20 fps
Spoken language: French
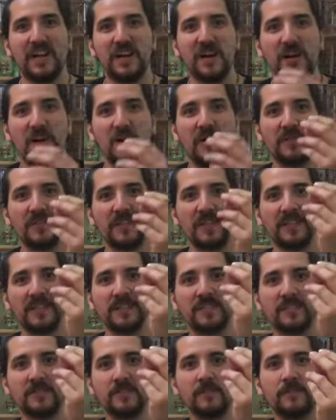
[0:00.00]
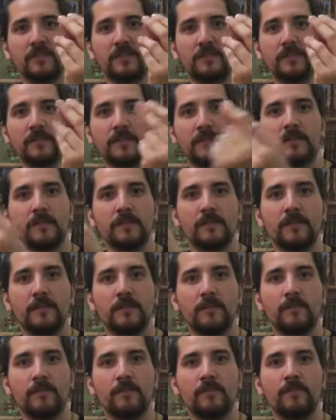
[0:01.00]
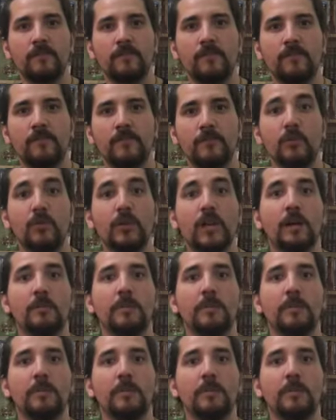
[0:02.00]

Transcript: En un instant, toute l'armée